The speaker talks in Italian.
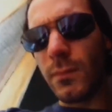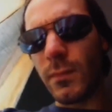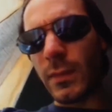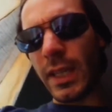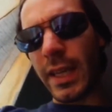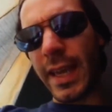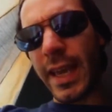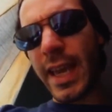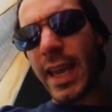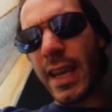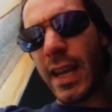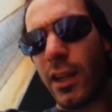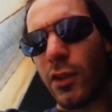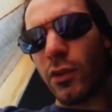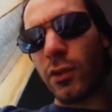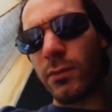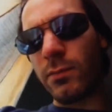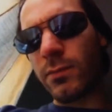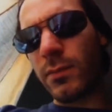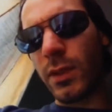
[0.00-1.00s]
che
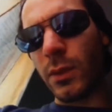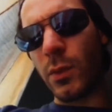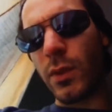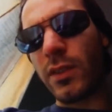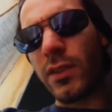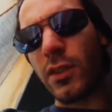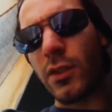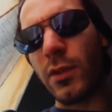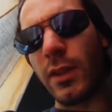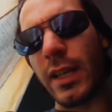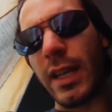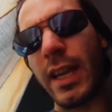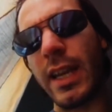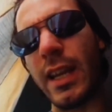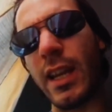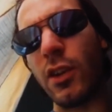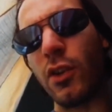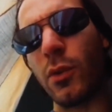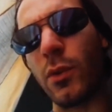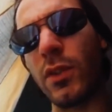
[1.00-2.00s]
erano in questo, che
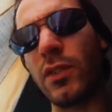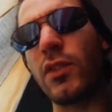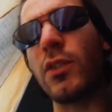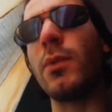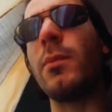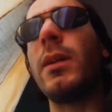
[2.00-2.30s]
erano in questo